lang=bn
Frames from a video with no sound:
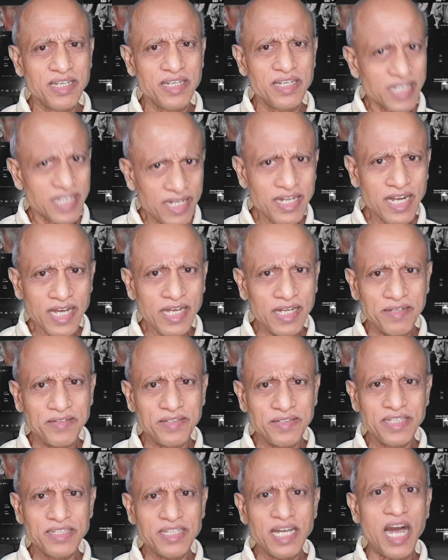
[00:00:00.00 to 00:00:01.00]
তাই না
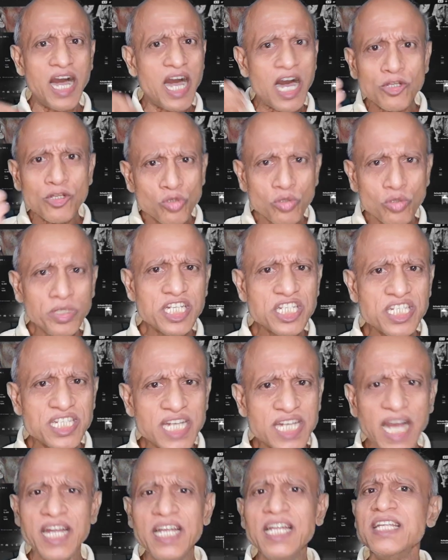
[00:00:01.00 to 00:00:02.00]
তা আধুনিক
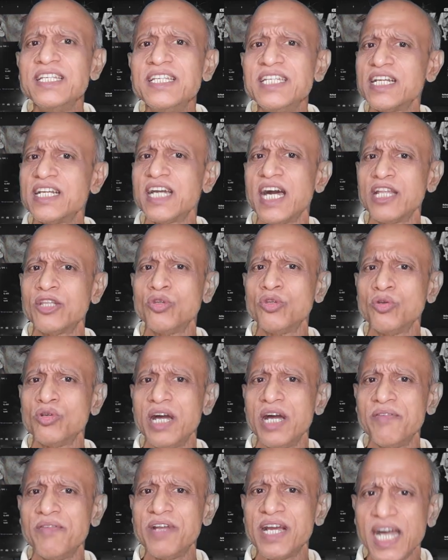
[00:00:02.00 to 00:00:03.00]
স্টাইলে যে খাদ্যগুলো
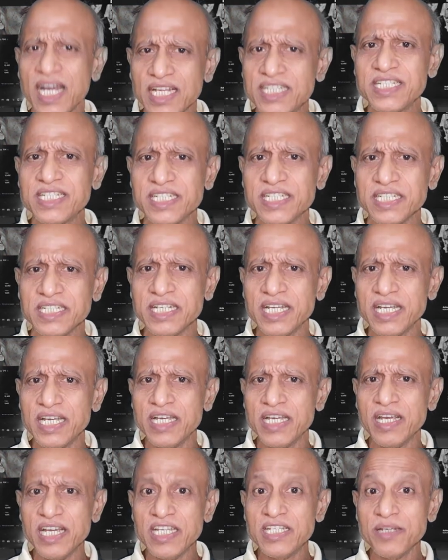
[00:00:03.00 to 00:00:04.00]
আমরা খাচ্ছি
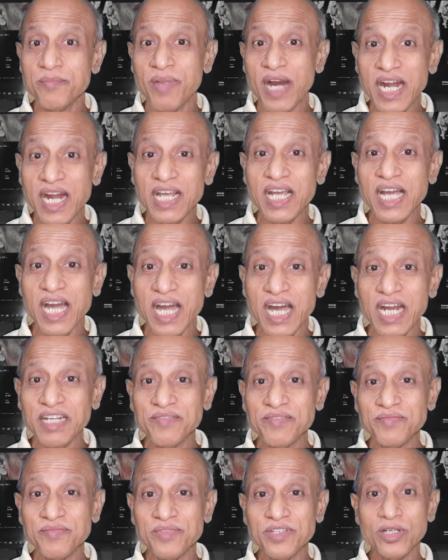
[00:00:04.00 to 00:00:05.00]
এই যে বার্গার
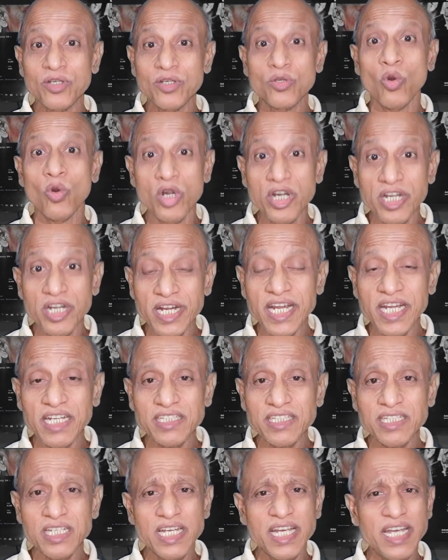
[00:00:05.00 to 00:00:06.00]
কোল্ড
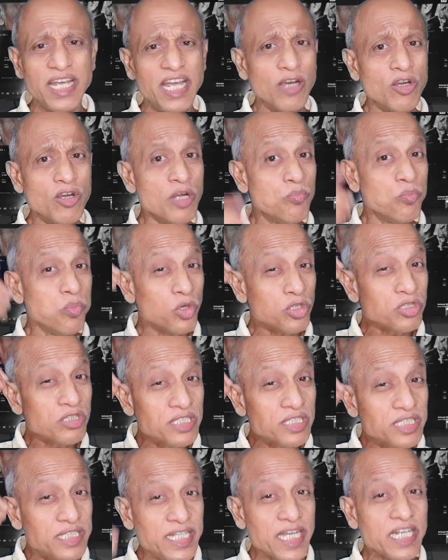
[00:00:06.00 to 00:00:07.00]
ড্রিঙ্কস এগুলো
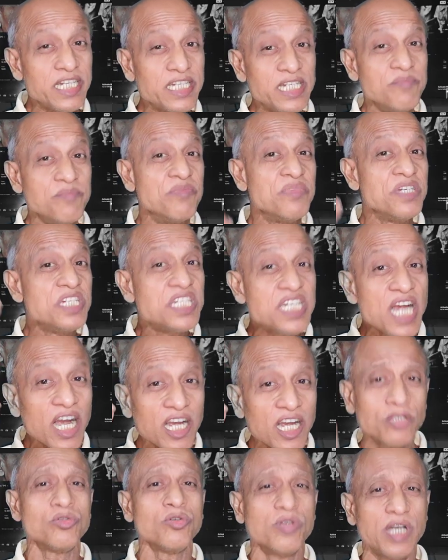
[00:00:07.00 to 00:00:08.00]
প্রত্যেকটি
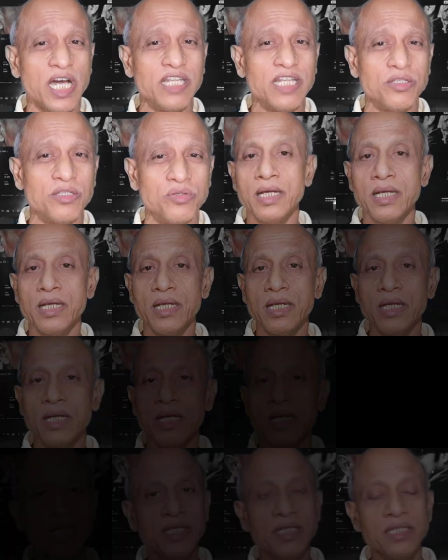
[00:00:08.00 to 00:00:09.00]
বিষাক্ত খাদ্য
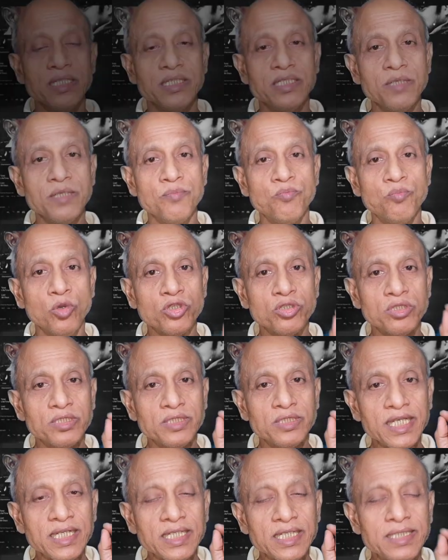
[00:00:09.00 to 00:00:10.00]
যে
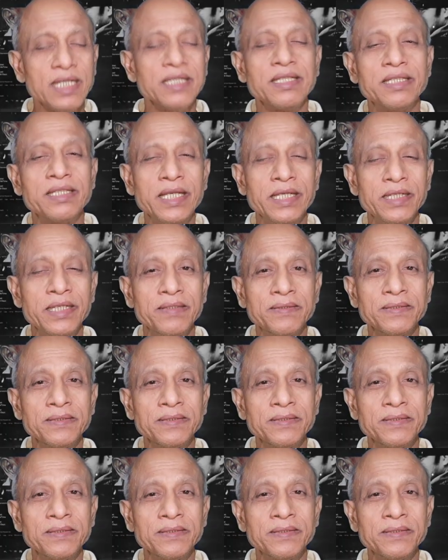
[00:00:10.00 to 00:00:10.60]
প্রত্যেকটা দিন